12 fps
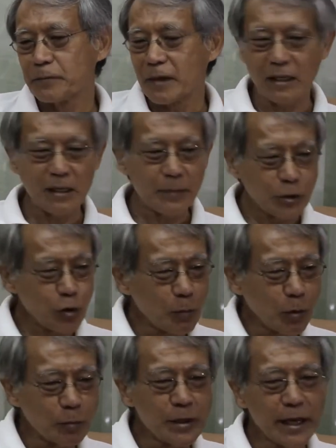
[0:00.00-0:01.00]
อันนี้เป็นช่วง
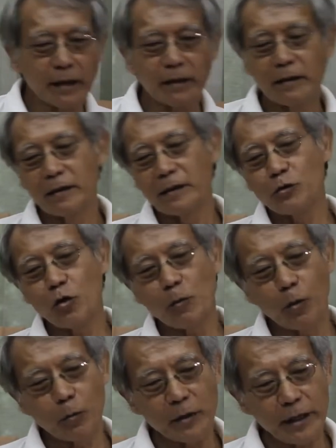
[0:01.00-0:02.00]
ผมเด็ก ช่วง
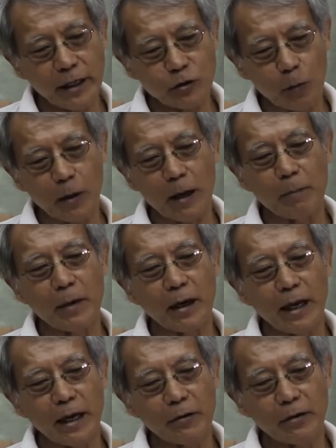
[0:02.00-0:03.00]
ผมเรียนจบกลับมา
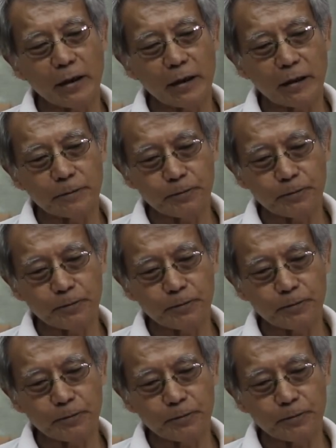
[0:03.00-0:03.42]
แล้วเนี่ย